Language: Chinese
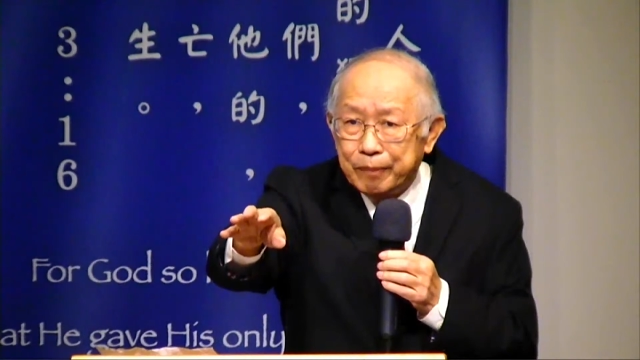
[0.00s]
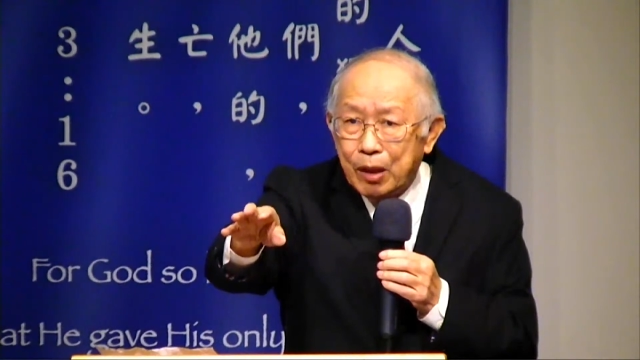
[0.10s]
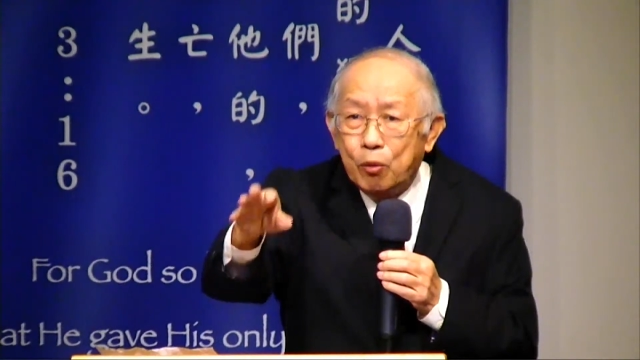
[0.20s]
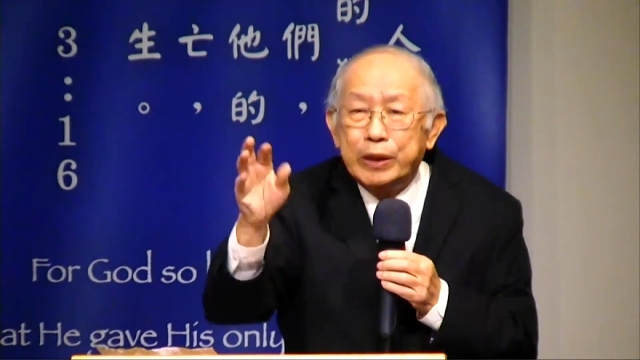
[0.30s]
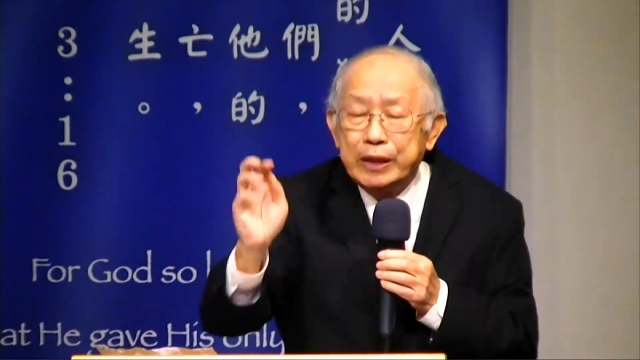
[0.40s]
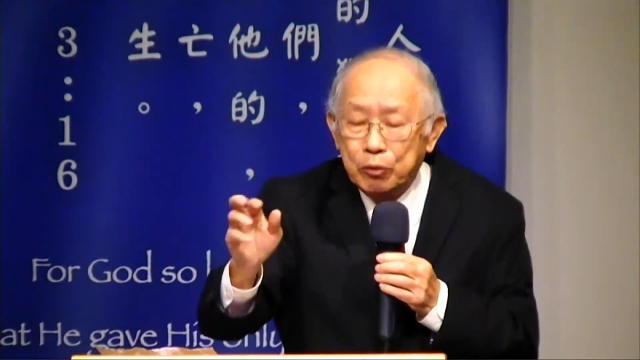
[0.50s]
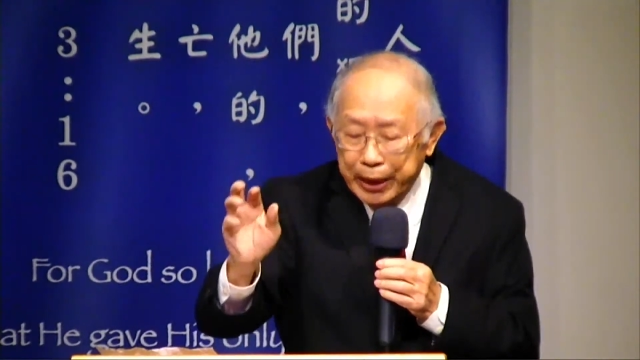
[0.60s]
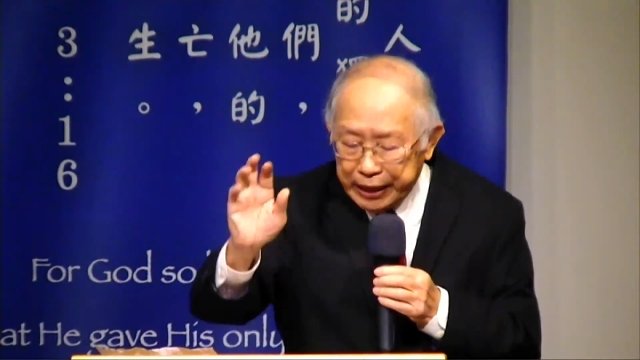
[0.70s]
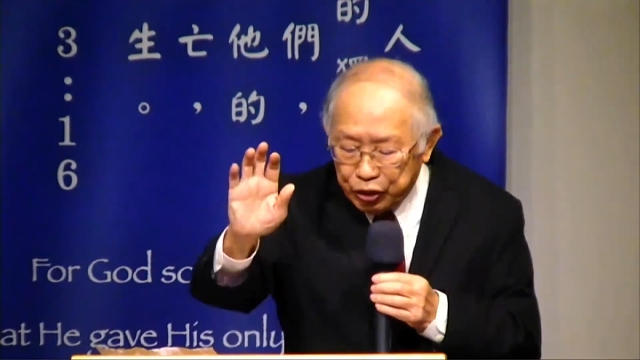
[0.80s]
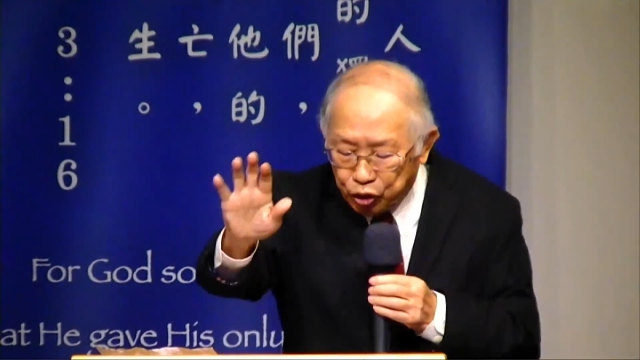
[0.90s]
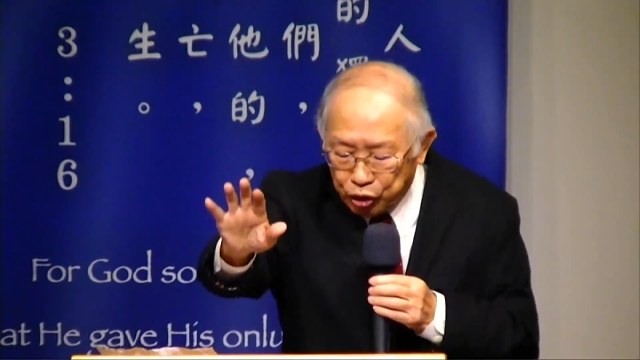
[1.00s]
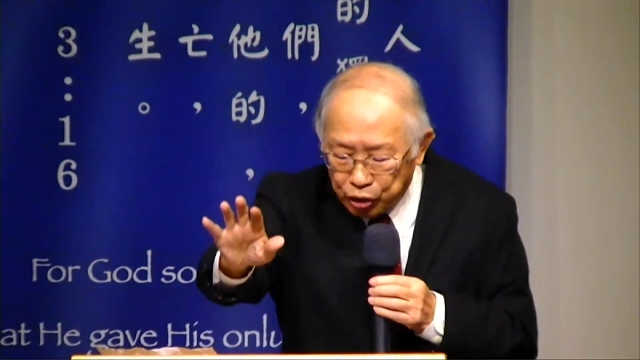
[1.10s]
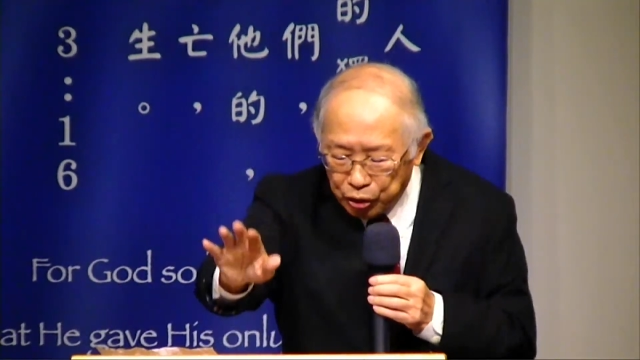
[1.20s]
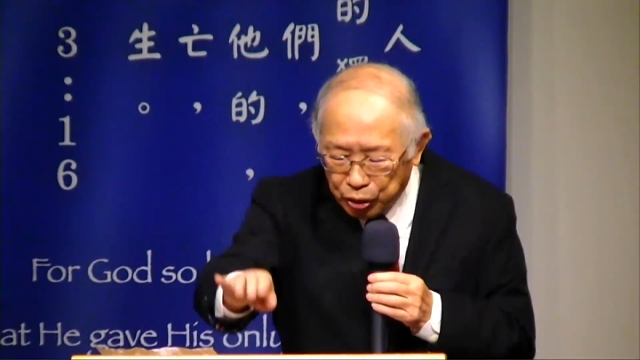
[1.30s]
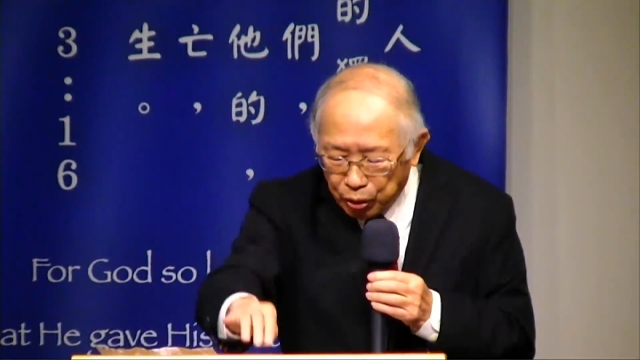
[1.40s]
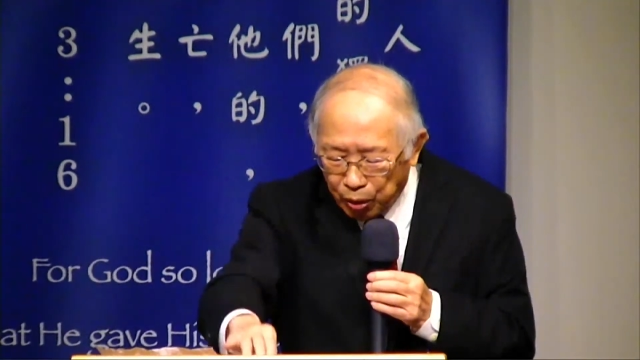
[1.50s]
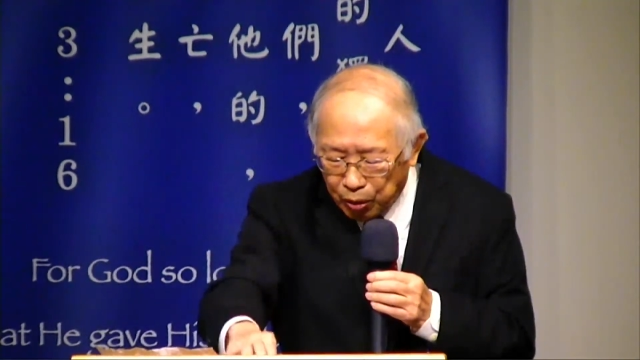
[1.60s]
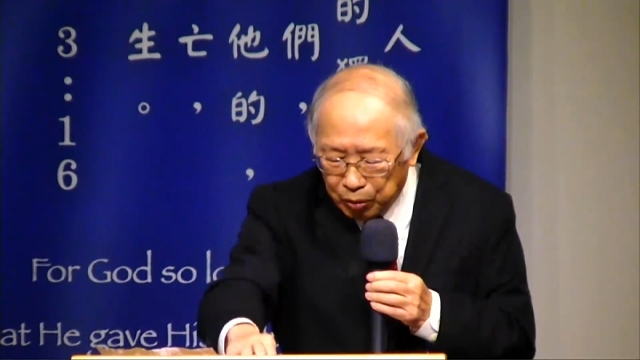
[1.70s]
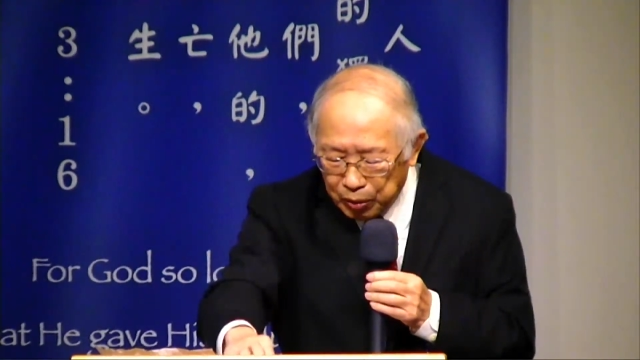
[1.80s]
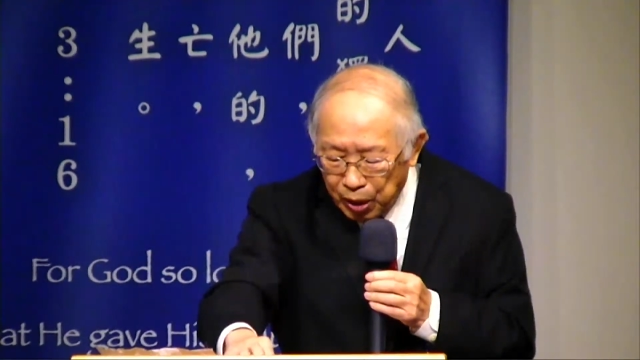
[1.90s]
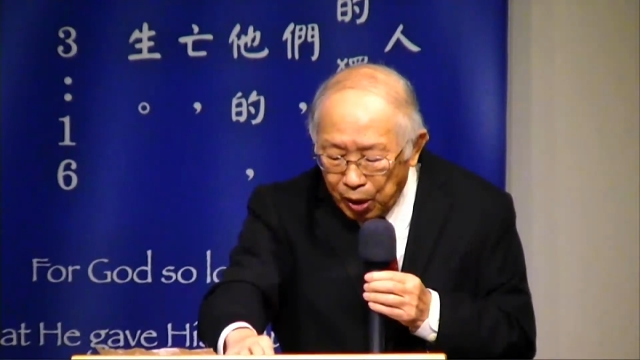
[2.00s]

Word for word: 我已经为你持守，